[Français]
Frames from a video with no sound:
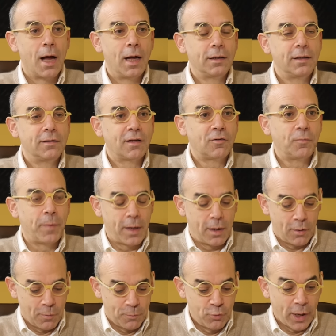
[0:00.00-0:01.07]
Un des aspects
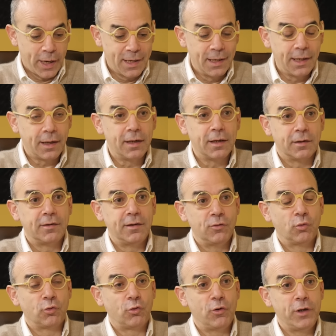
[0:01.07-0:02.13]
euh, pour éclairer,
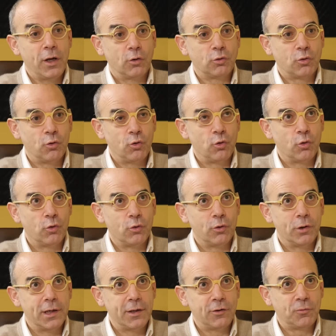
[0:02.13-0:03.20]
disons, ce lien entre
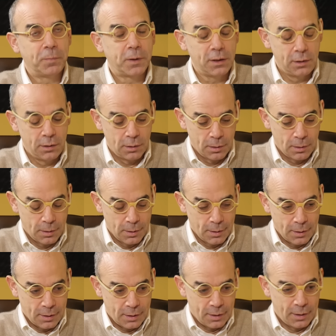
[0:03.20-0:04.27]
l'esprit
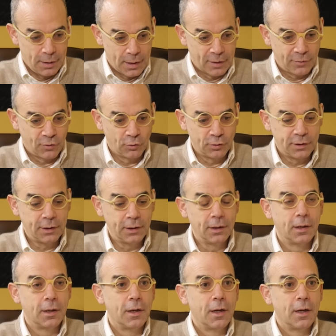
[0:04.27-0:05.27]
et la santé,